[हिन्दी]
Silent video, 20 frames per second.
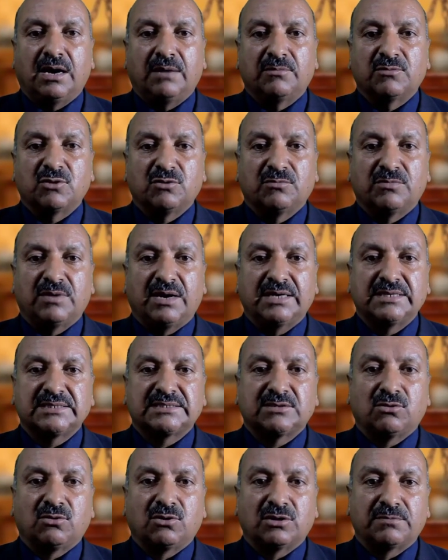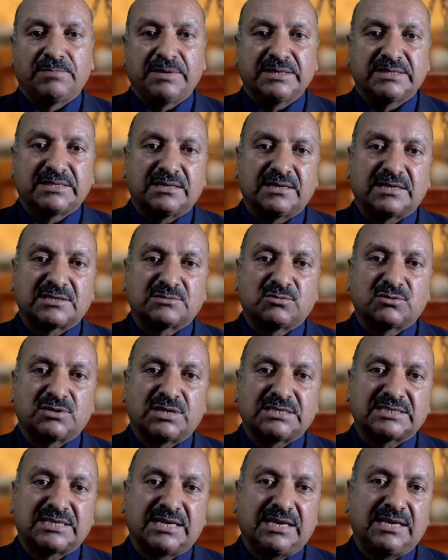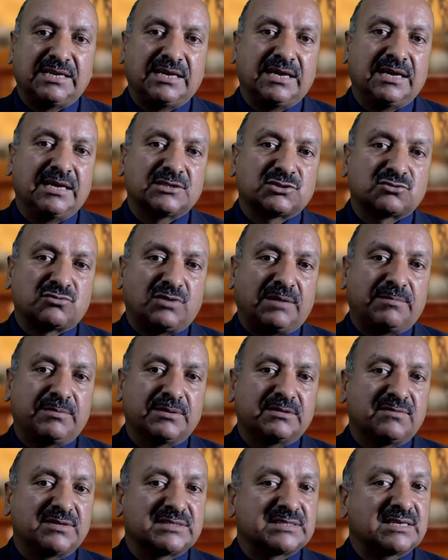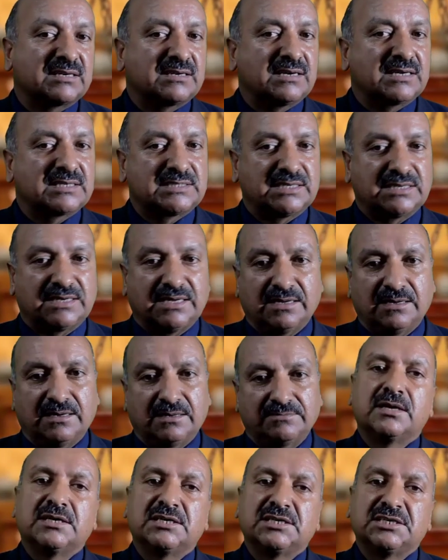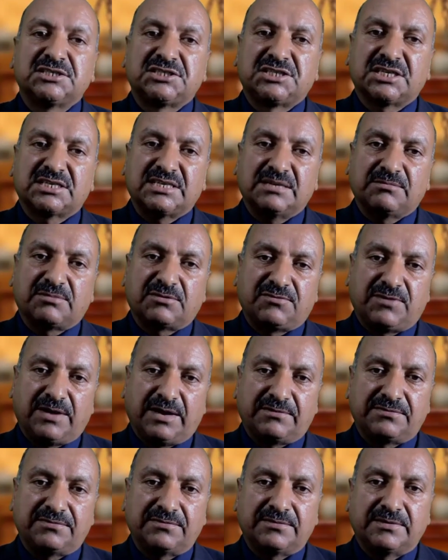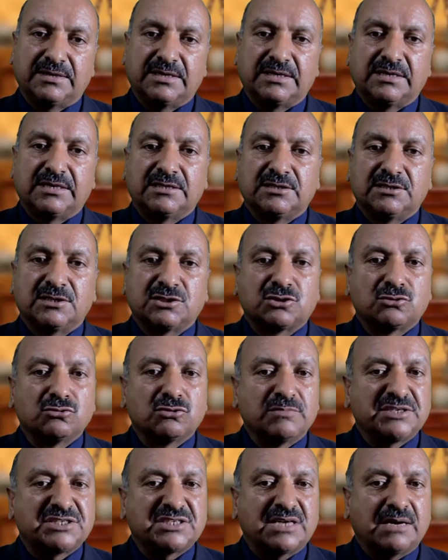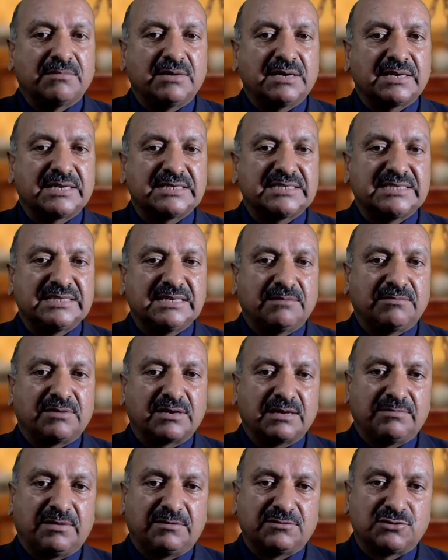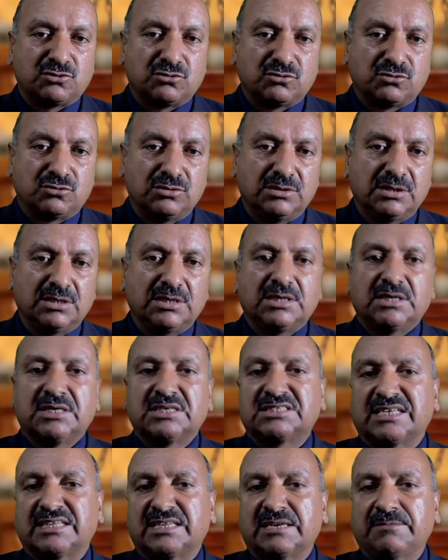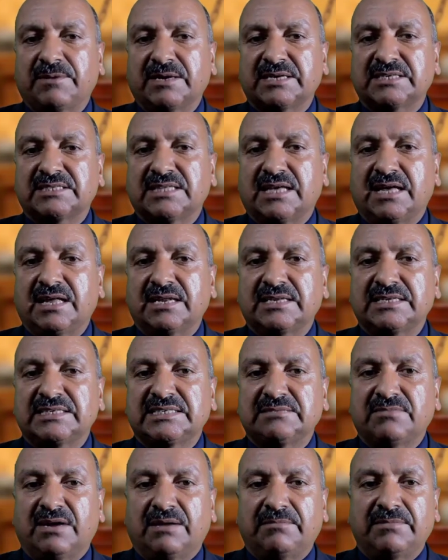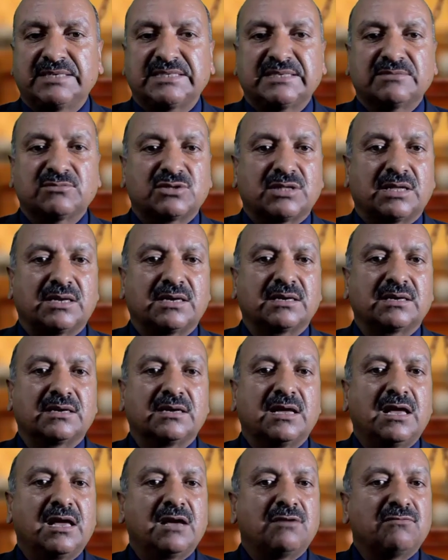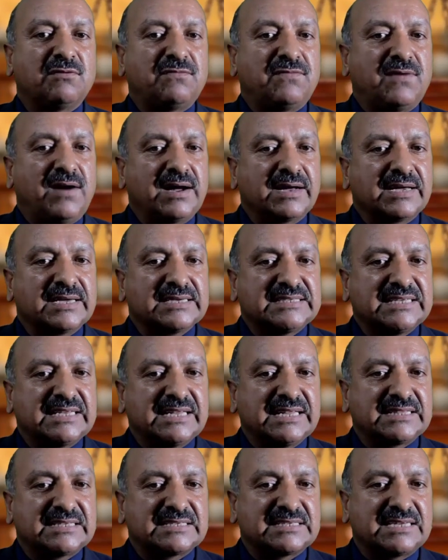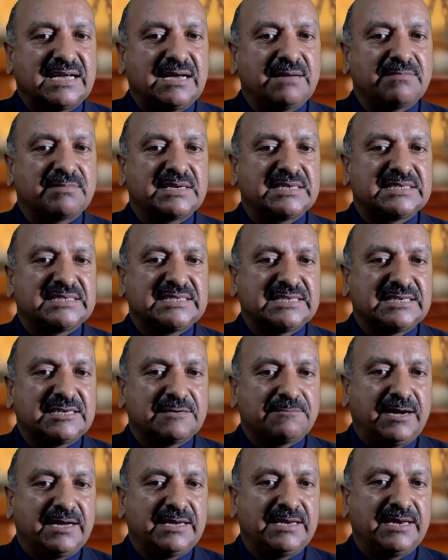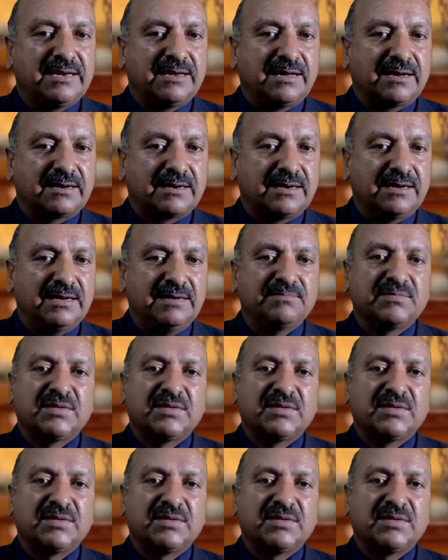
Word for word: अमन वमान और बेहतर नज्म नस्क के लिए जवाबत वजह कर सकेगा शिक नंबर फाइव दस्तूर में शामिल किसी अमर के बावजूद सदर पाकिस्तान किसी मामले से मुतल वफाक के जेर इंतज़ाम किसी कबायली इलाका